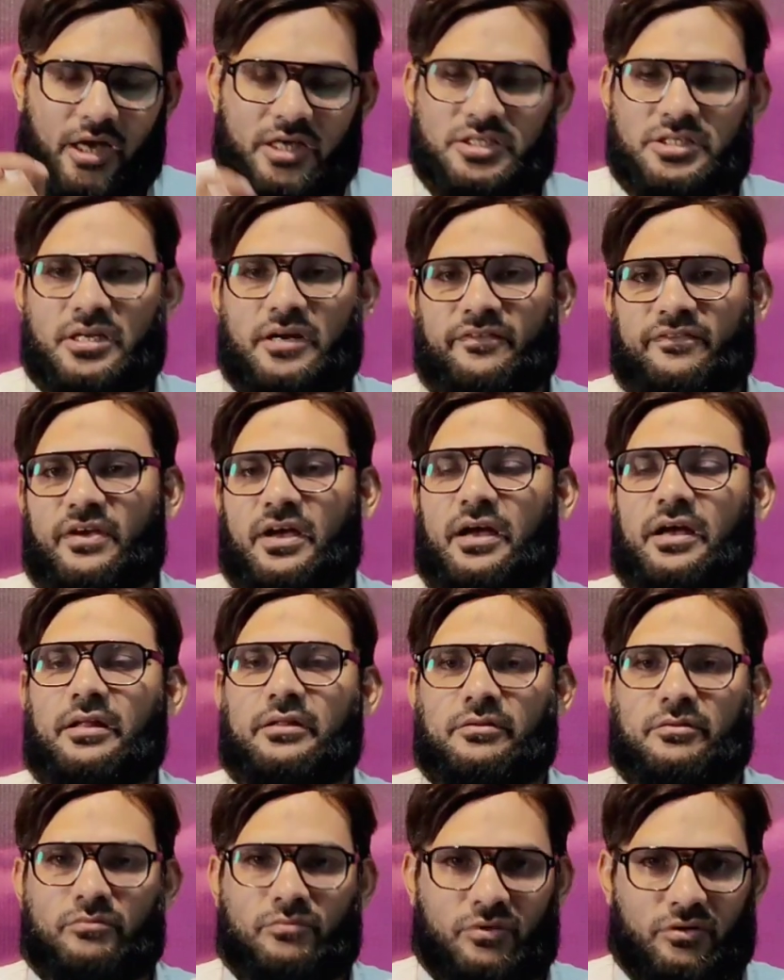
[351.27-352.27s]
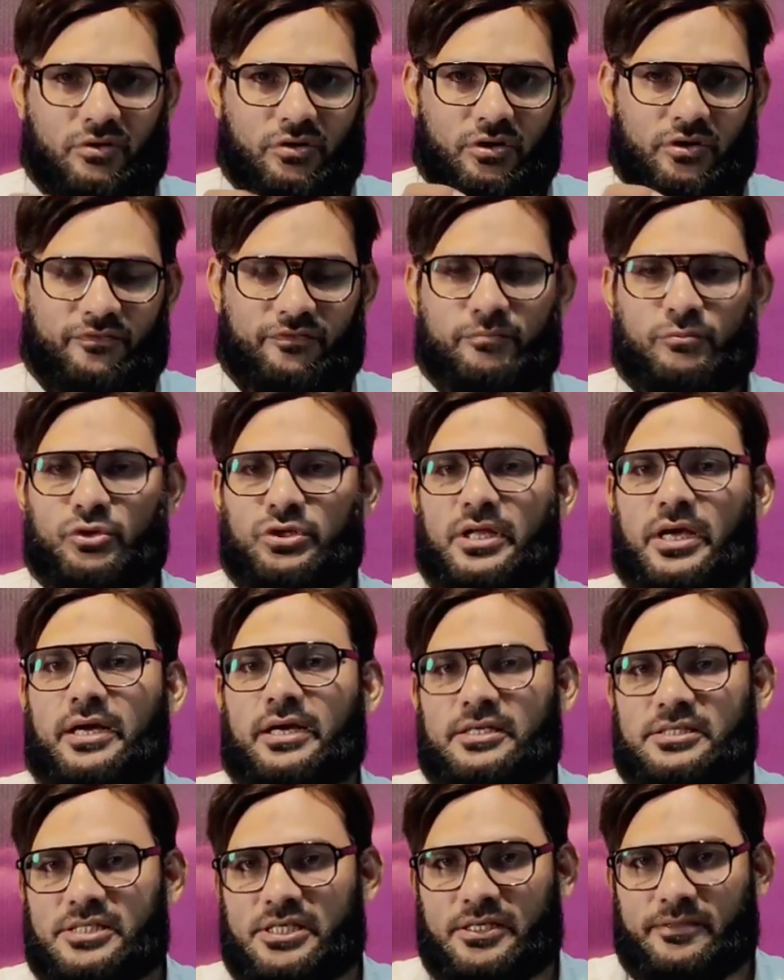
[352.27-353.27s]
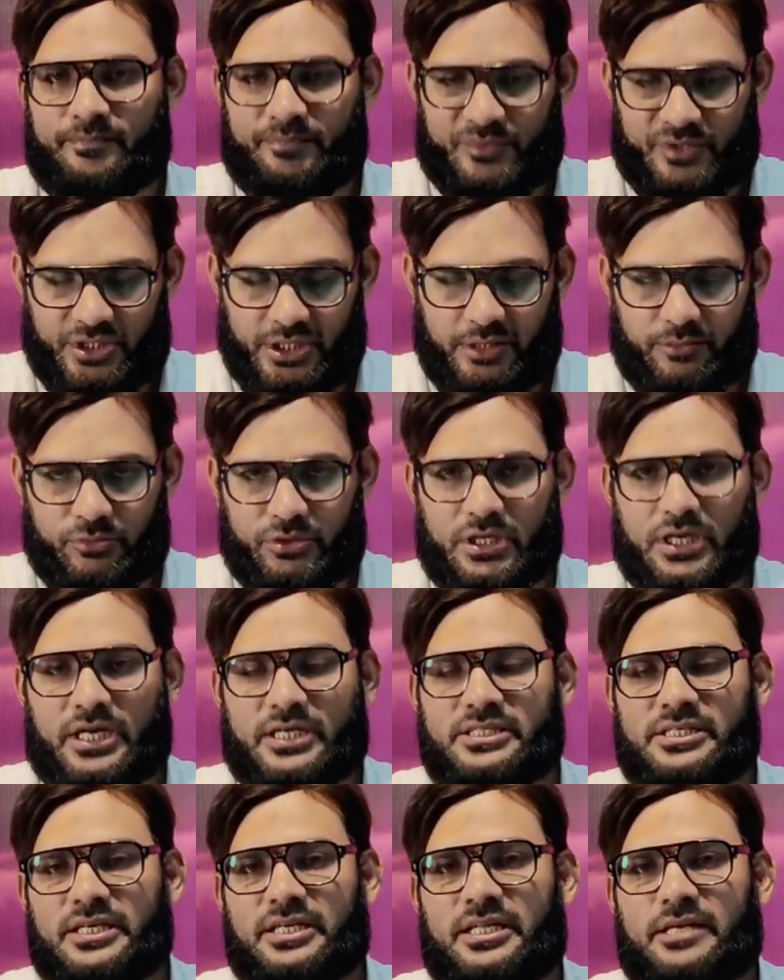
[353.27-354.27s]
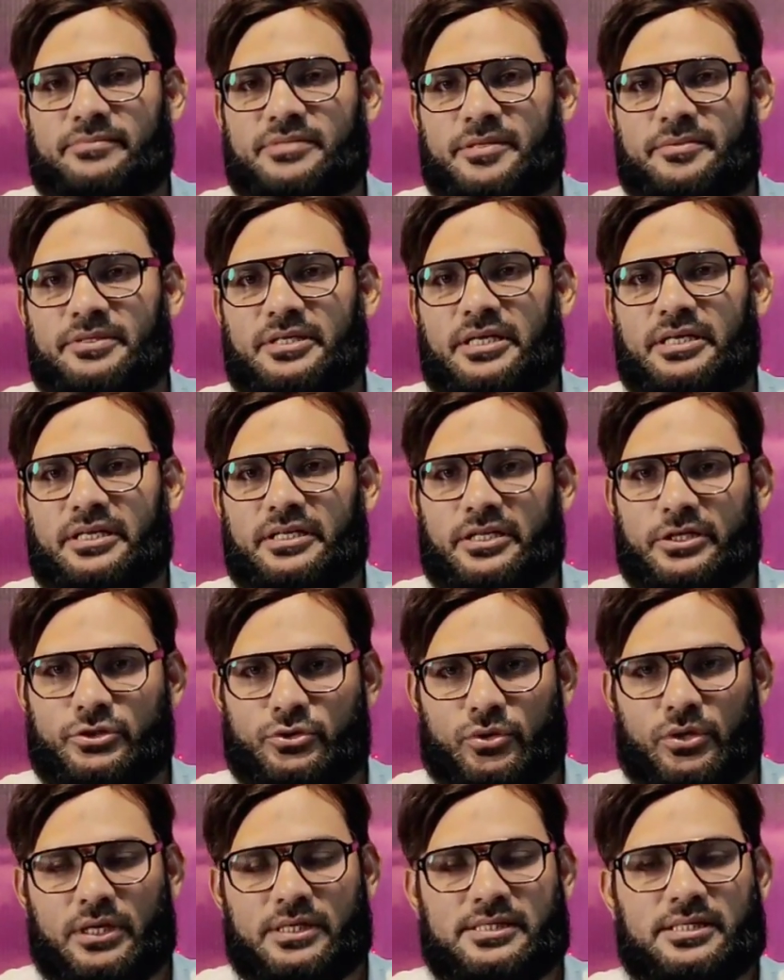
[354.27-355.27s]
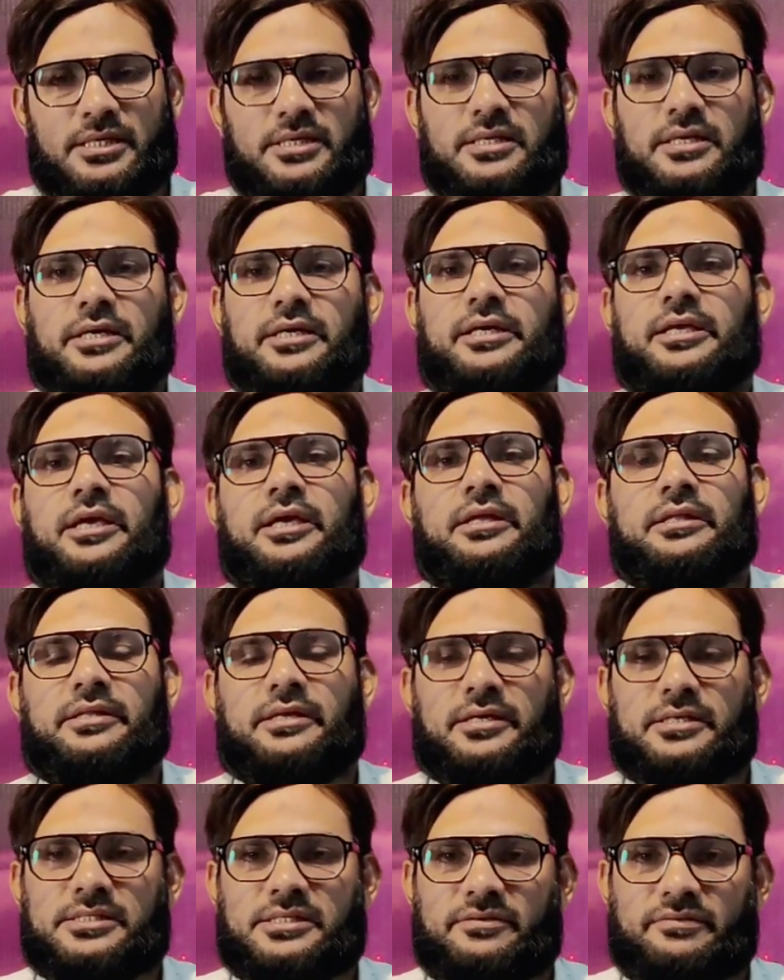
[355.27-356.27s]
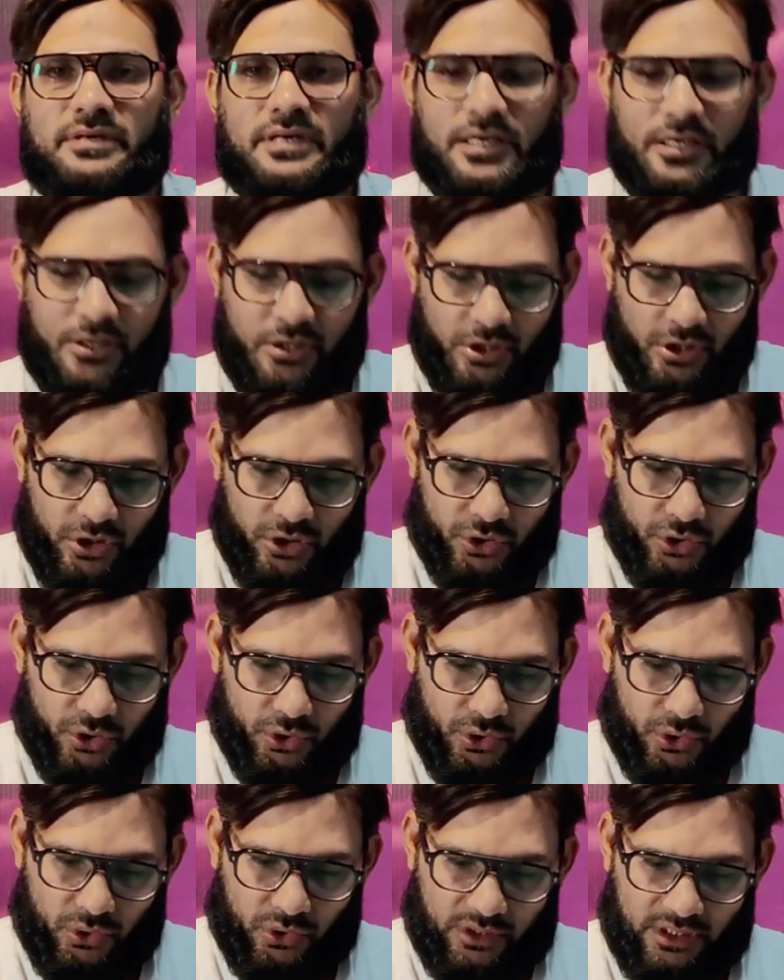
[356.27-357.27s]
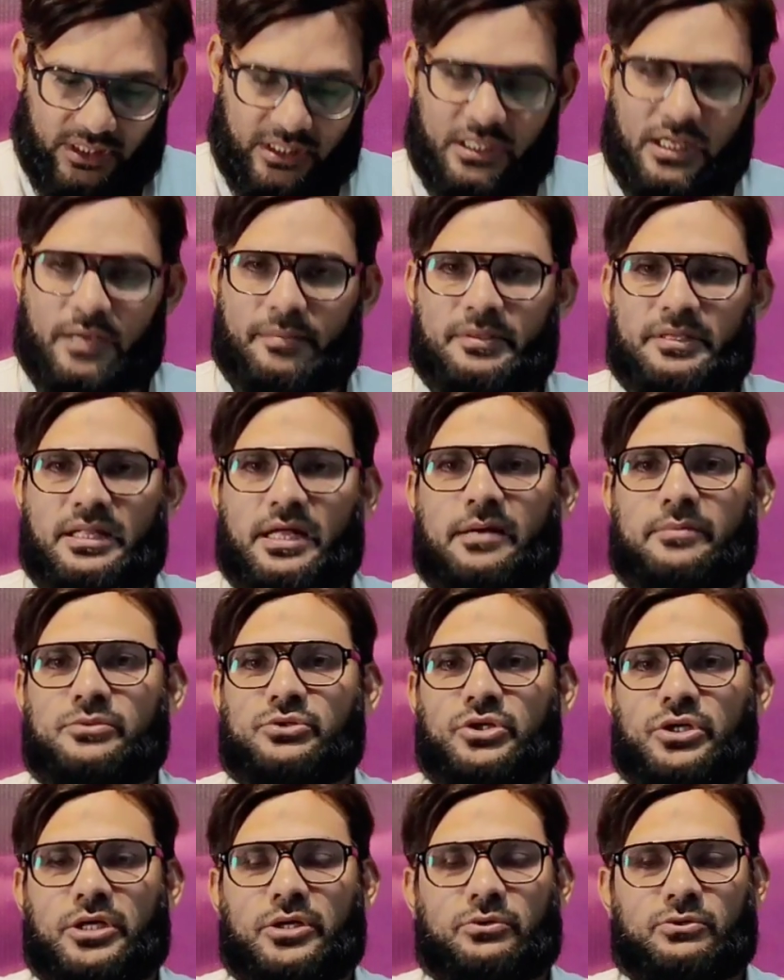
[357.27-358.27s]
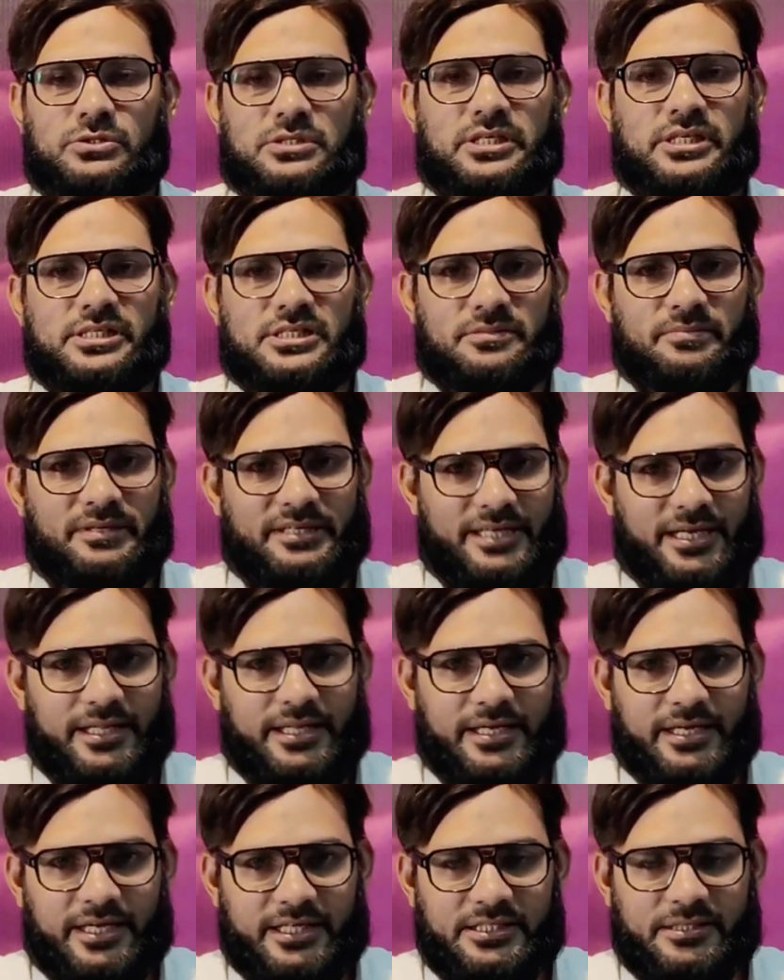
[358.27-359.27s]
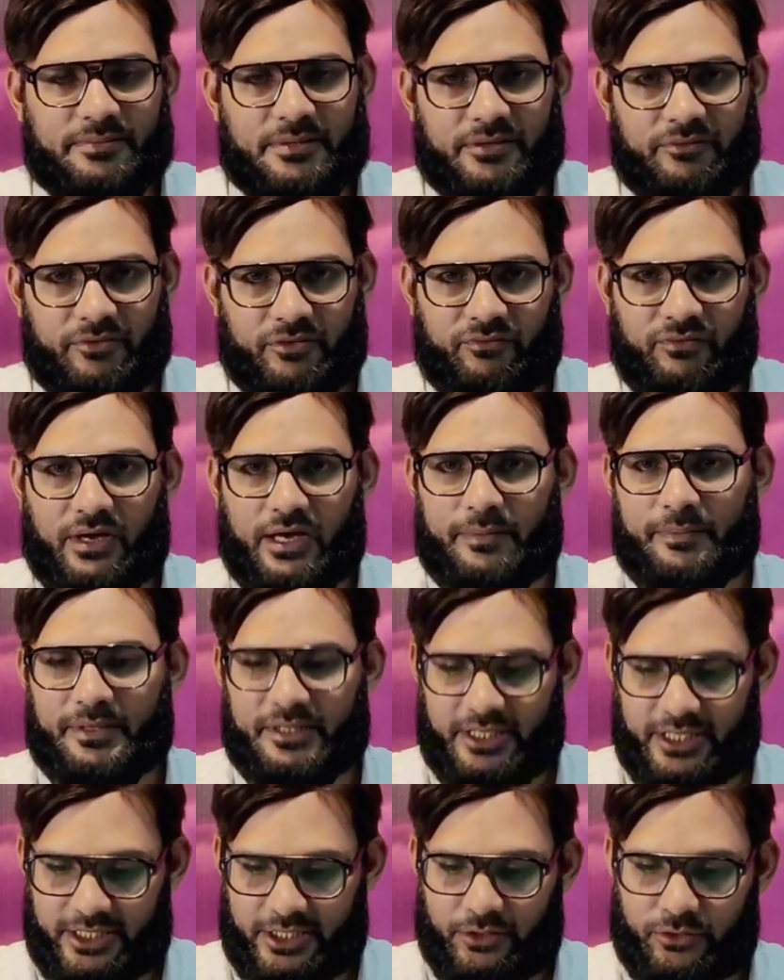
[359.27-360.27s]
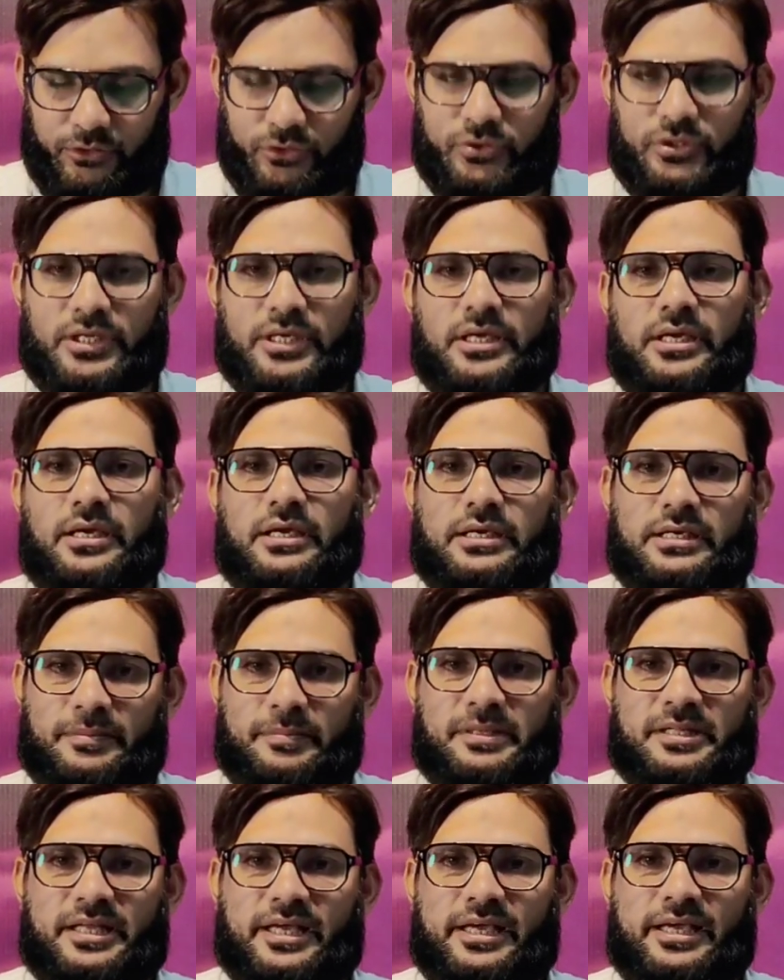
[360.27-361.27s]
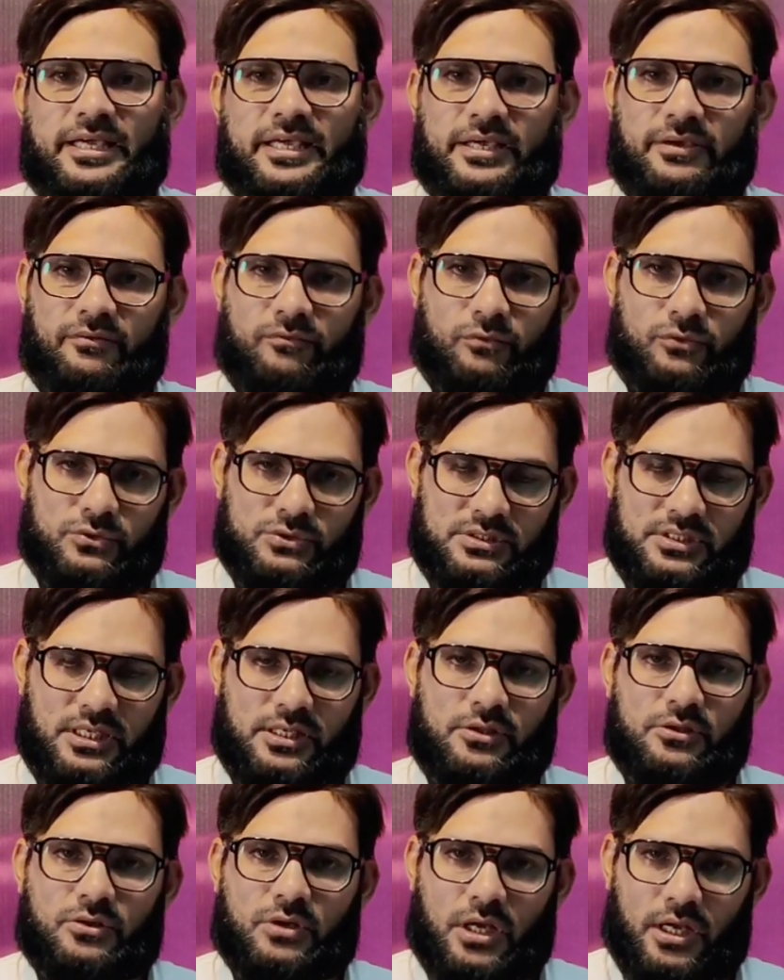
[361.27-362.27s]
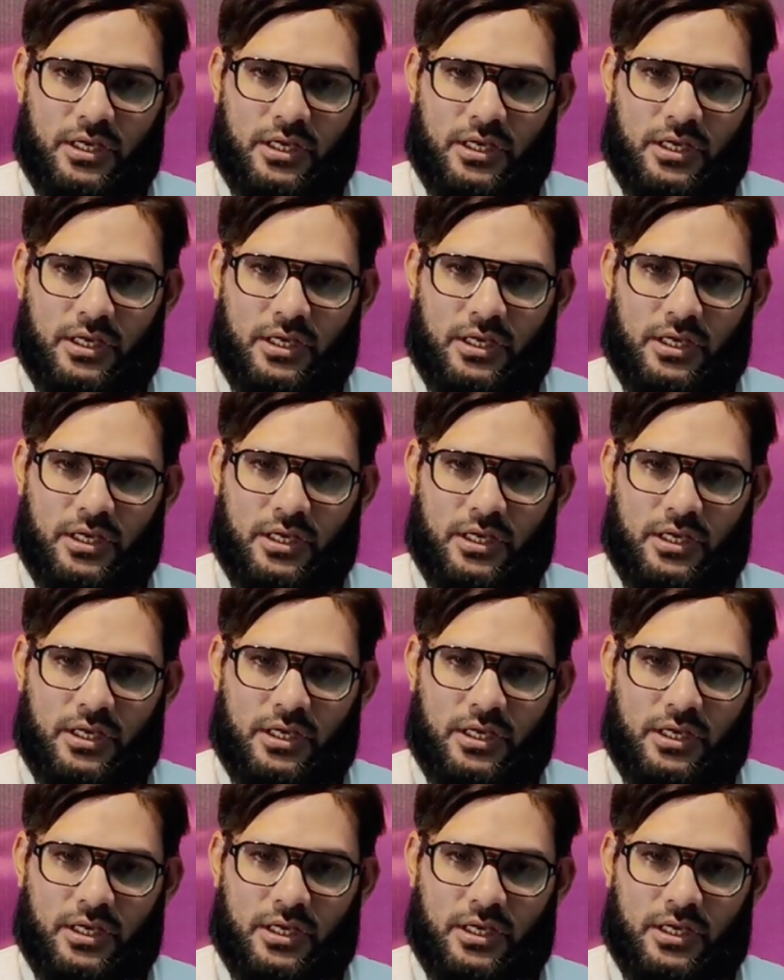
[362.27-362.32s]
अशरफ खान उर्फ मुन्ना गांधी जिन्हें मुन्ना गांधी के नाम से भी जाना जाता है जो अंसार नगर के नगर सेवक है तो इनका भी नाम जो है उस लिस्ट में डाला गया जबकि वो वहाँ पे नहीं थे उन्होंने ये बताया कि वो उस दिन